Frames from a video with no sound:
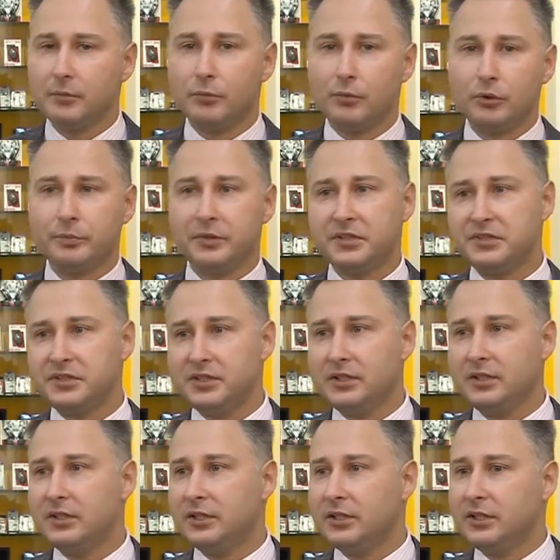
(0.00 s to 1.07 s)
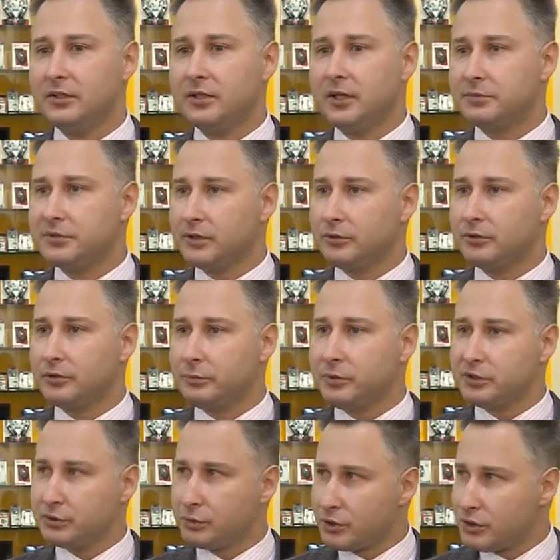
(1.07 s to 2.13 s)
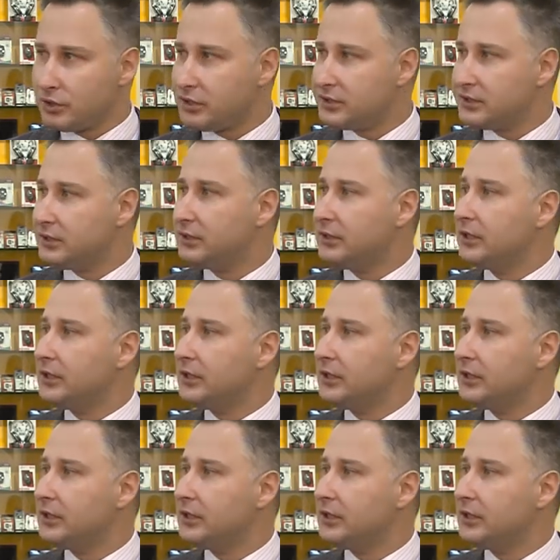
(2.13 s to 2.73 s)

мог прийти и абсолютно без очереди